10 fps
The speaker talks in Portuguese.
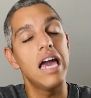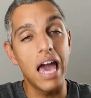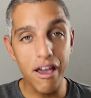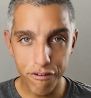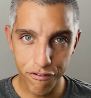
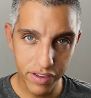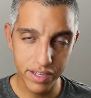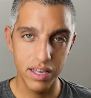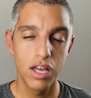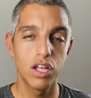
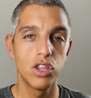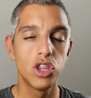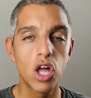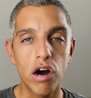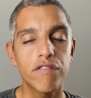Enfim,
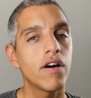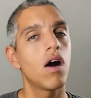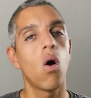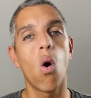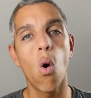
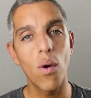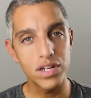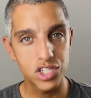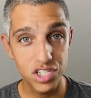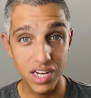nova ou
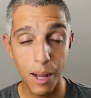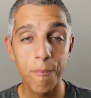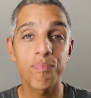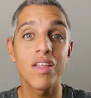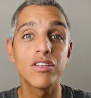
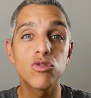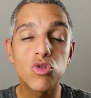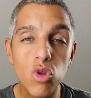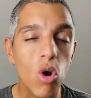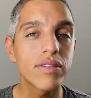antiga,
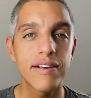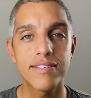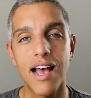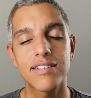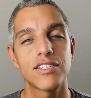todas
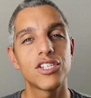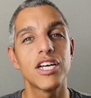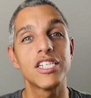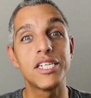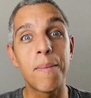essas
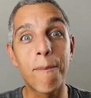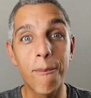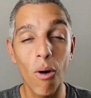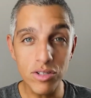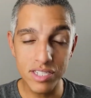te
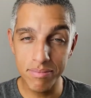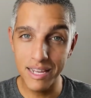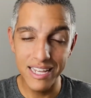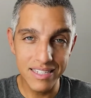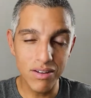
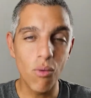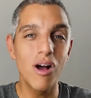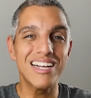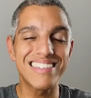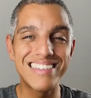possibilitam
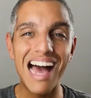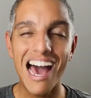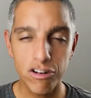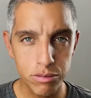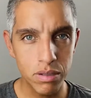
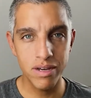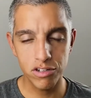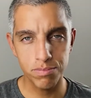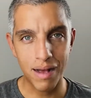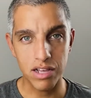dar os
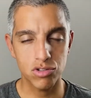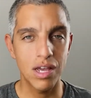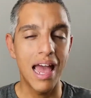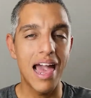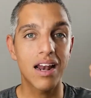primeiros passos.
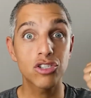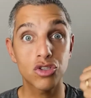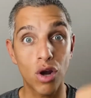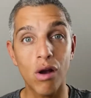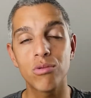Elas
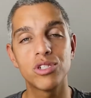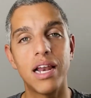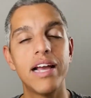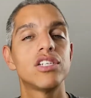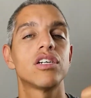trocam de
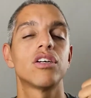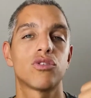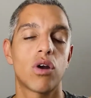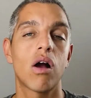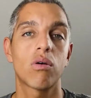lente?
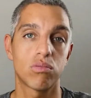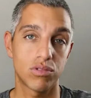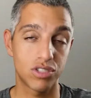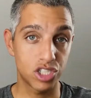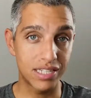Trocam
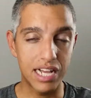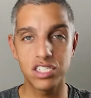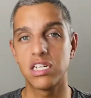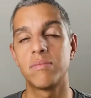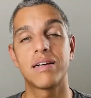te dá
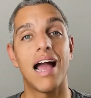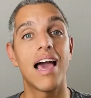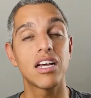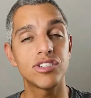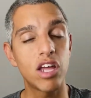dinâmica.
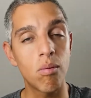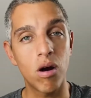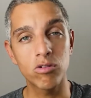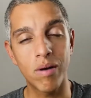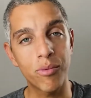Elas têm o
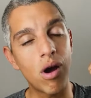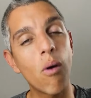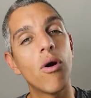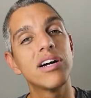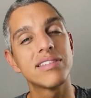modo
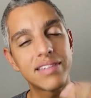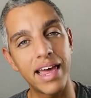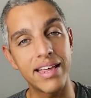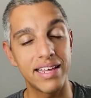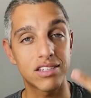manual?
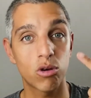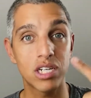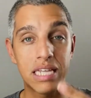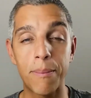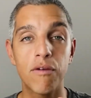Tem, então
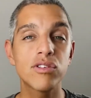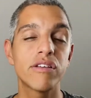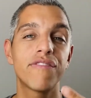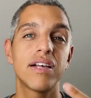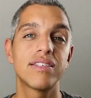já dá para você
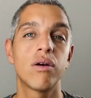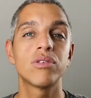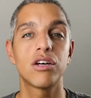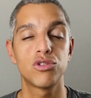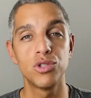fazer os
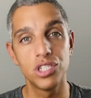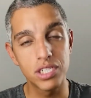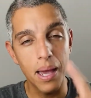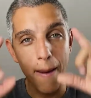ajustes